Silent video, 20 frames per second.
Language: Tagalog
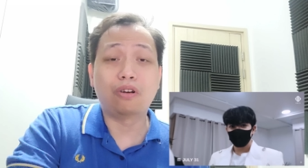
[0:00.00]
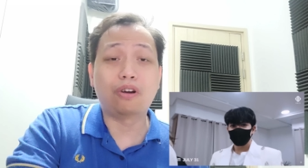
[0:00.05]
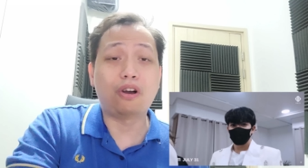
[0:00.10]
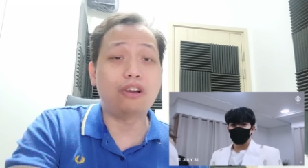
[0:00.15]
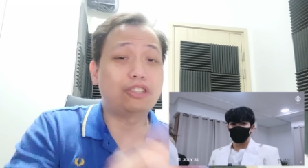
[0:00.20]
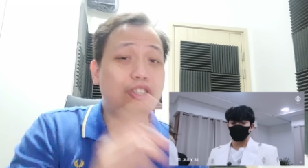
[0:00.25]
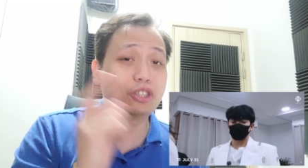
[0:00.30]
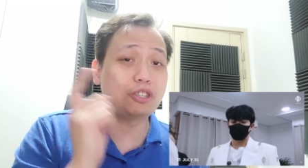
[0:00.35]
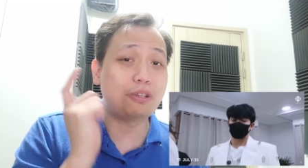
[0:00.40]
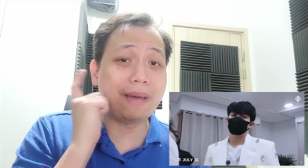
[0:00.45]

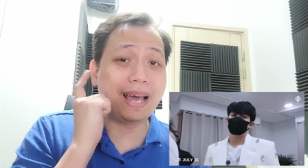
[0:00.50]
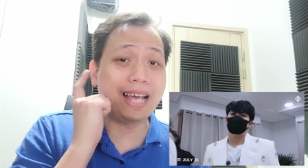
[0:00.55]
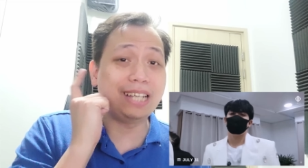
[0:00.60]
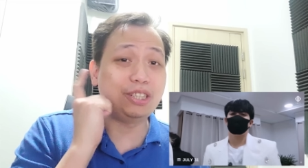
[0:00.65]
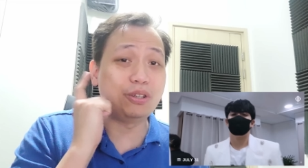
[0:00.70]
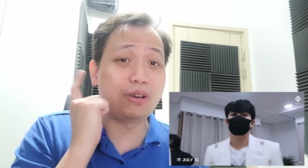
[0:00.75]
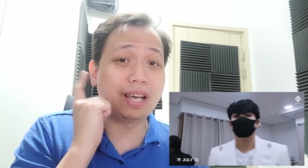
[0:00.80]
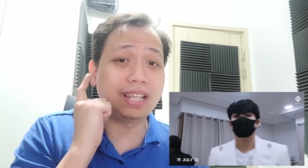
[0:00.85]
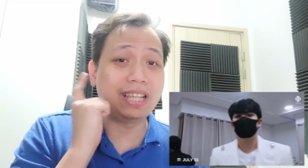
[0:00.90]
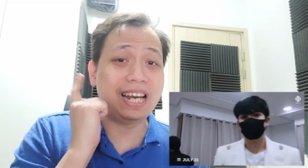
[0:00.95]

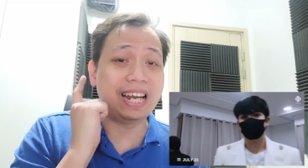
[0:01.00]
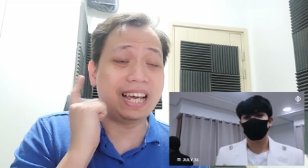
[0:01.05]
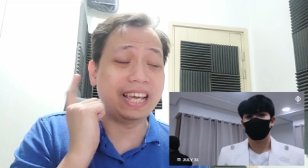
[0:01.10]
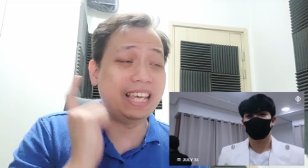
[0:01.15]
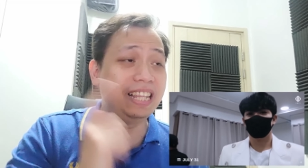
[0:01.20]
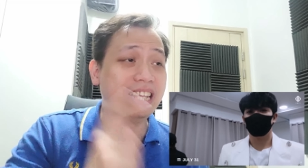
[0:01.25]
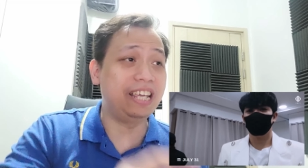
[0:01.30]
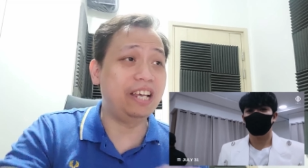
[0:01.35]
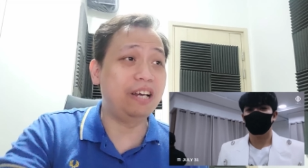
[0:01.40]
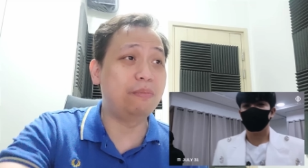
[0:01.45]
Customize yung
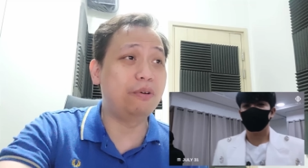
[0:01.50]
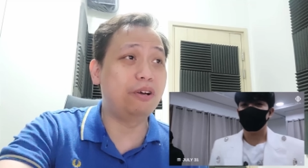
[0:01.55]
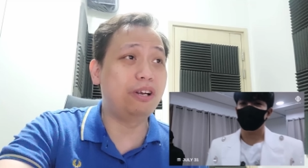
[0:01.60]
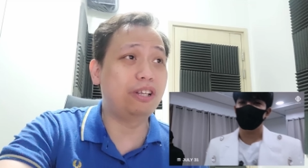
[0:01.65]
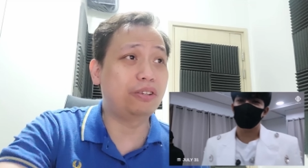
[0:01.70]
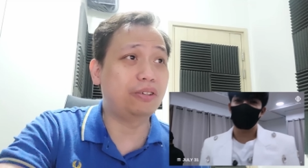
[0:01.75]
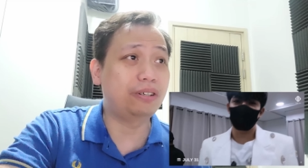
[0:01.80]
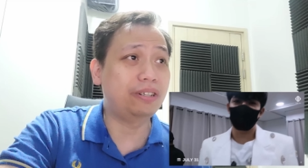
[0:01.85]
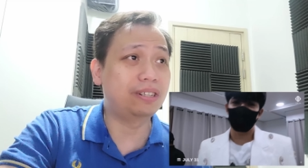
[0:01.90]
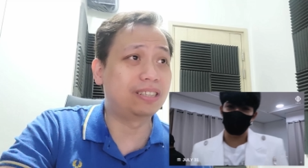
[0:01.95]
kanilang in-ear
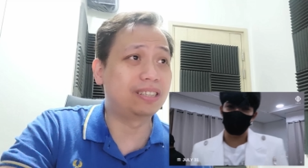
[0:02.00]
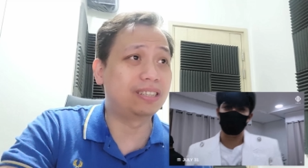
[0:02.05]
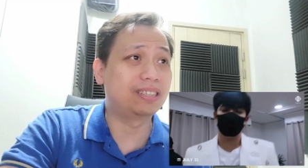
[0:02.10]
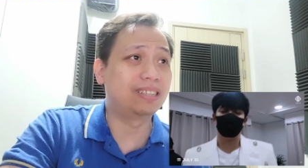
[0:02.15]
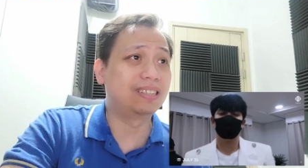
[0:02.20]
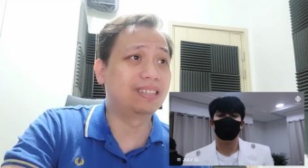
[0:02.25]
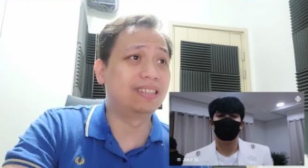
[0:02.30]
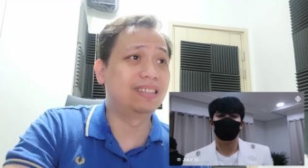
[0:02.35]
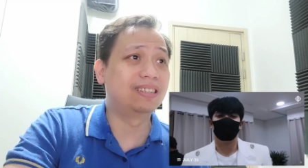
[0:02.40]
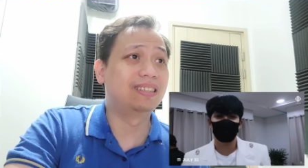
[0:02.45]

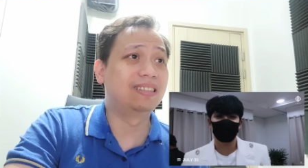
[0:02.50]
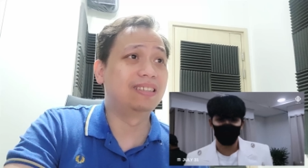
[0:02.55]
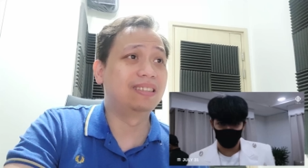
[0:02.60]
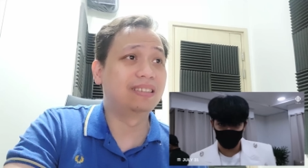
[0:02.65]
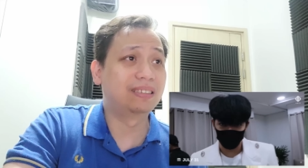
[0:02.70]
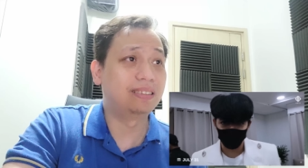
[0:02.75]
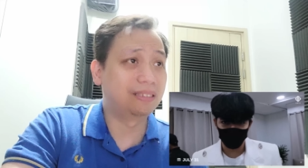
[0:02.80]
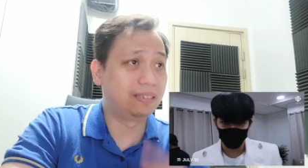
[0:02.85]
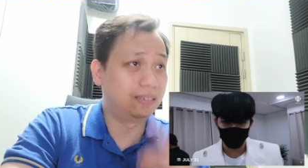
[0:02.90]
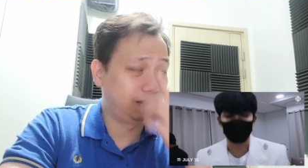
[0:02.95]
monitors.
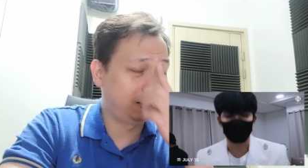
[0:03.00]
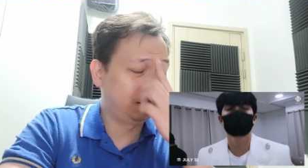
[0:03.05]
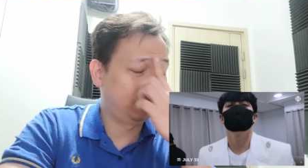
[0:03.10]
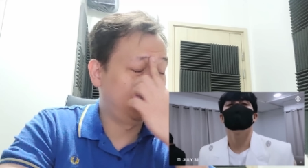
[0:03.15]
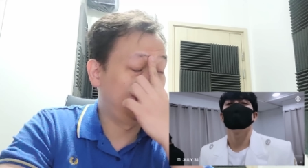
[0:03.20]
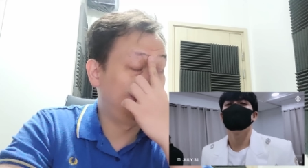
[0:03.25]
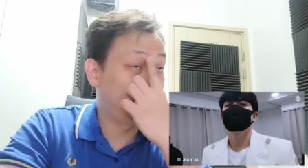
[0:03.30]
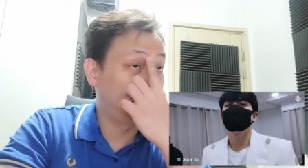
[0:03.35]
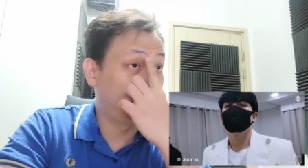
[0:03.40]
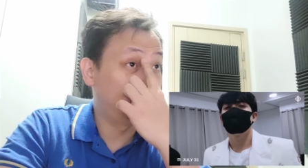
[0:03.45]
Again,
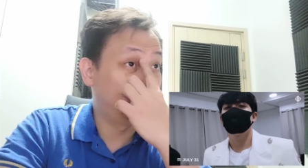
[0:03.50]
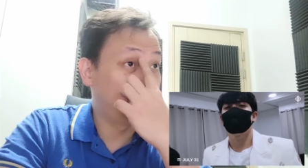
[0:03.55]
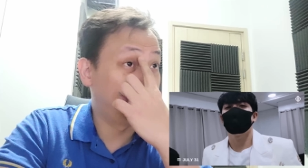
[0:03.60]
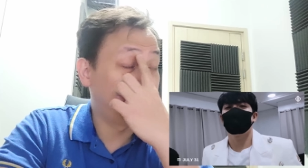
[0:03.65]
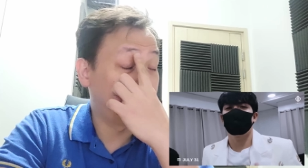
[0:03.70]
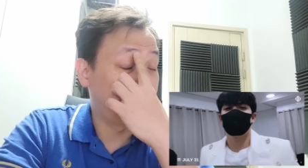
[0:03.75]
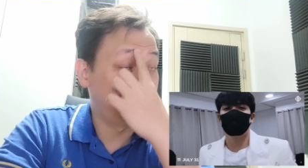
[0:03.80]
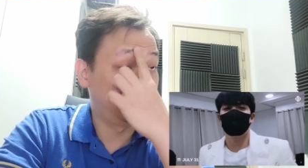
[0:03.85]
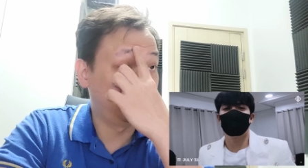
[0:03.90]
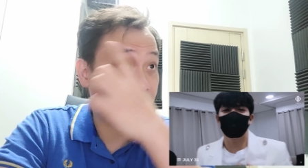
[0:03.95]

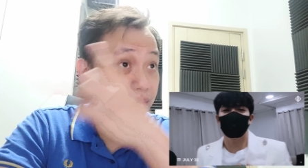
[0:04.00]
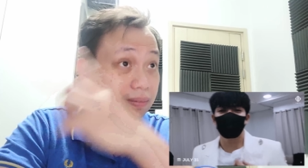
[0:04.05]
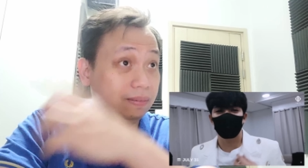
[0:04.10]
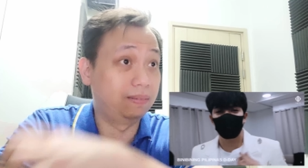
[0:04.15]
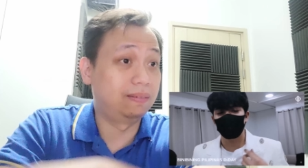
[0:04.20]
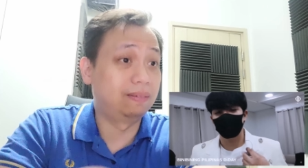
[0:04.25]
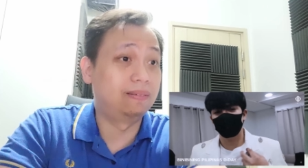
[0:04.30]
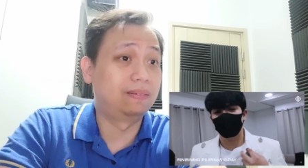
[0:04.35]
the